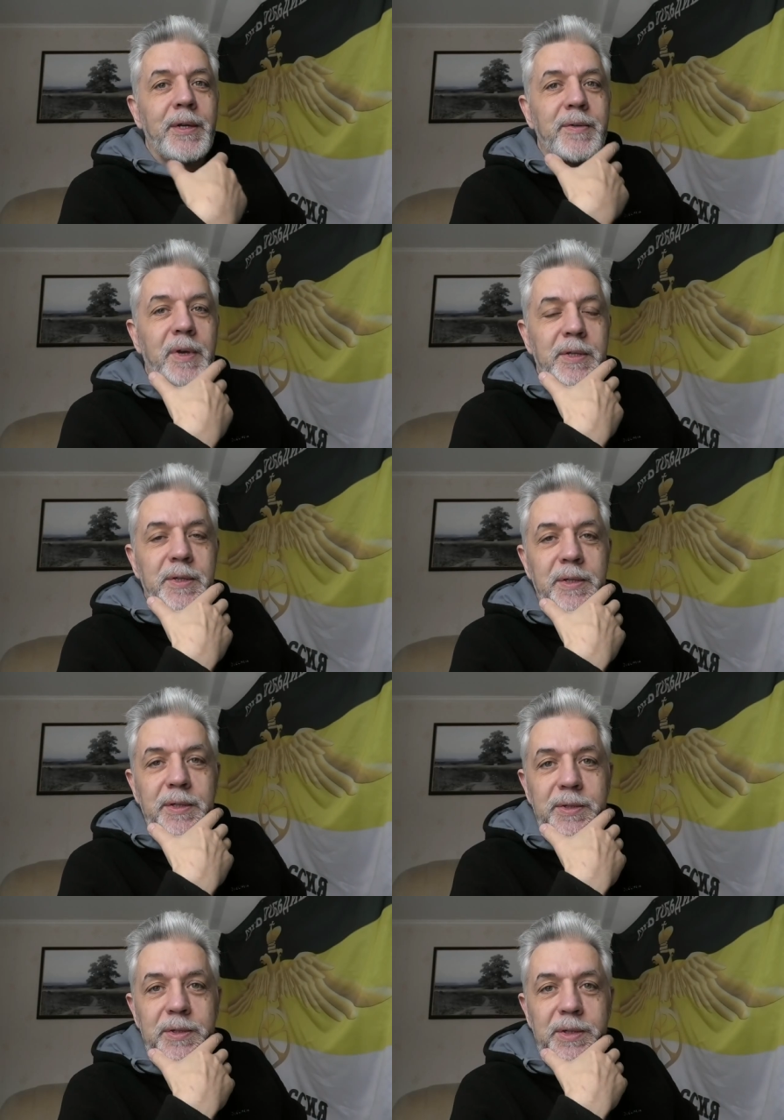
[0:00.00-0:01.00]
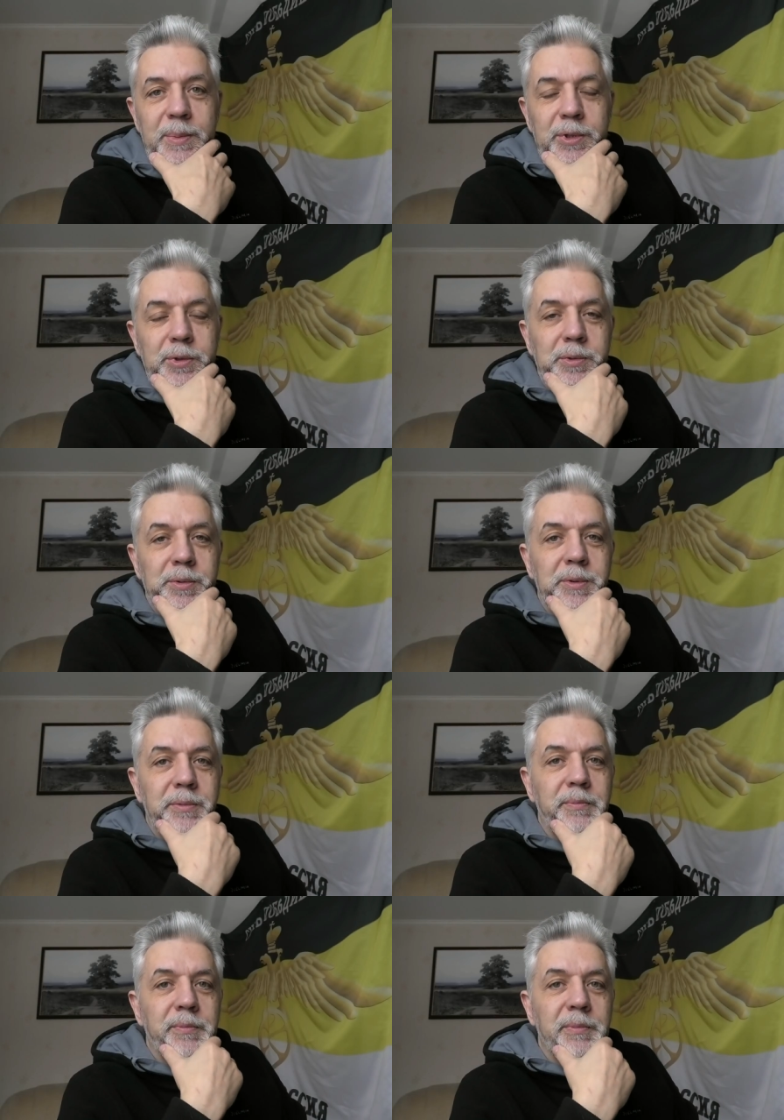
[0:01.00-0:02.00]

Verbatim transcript: связанные с тем, что